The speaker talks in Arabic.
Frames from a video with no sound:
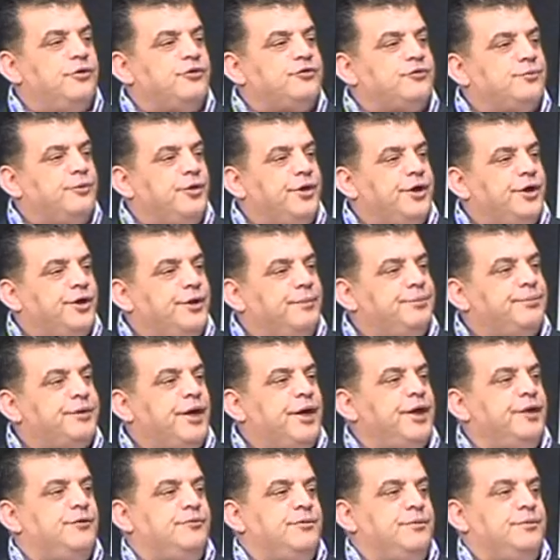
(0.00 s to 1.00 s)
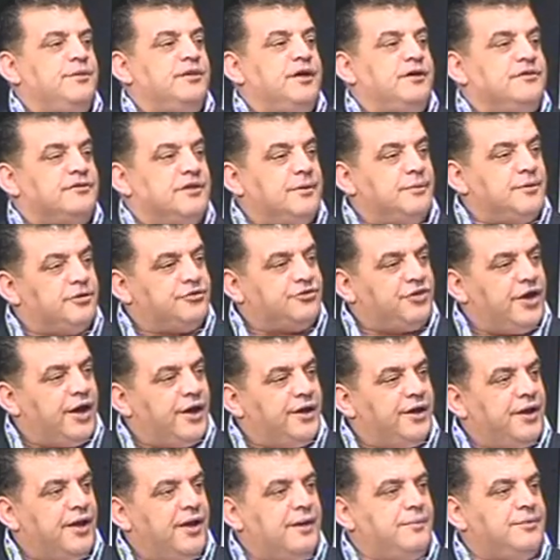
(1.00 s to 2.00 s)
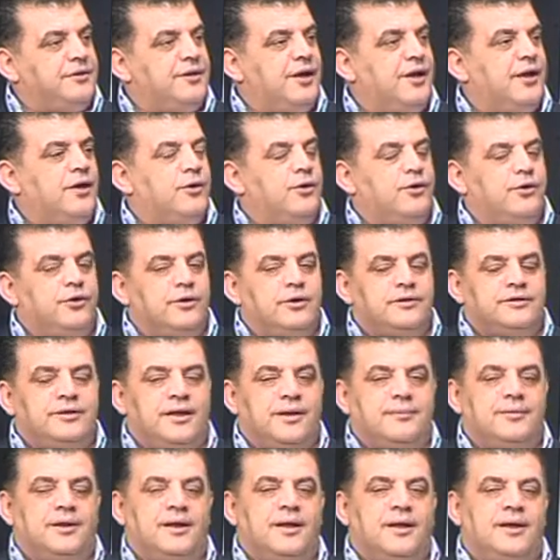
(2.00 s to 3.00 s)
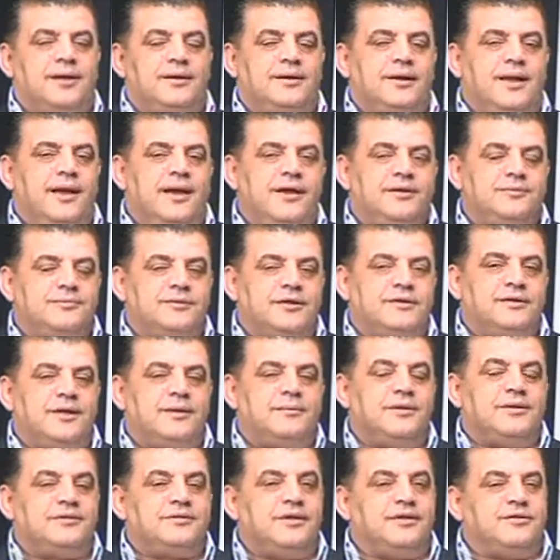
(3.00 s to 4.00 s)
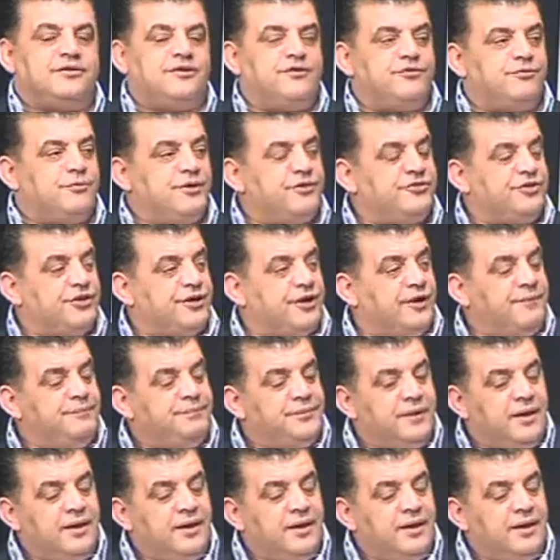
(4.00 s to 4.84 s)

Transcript: اسبوعين بتعرفي بدها سبق شعرها بدها تعمل هايلايت بدها تعمل تنظيف بشرة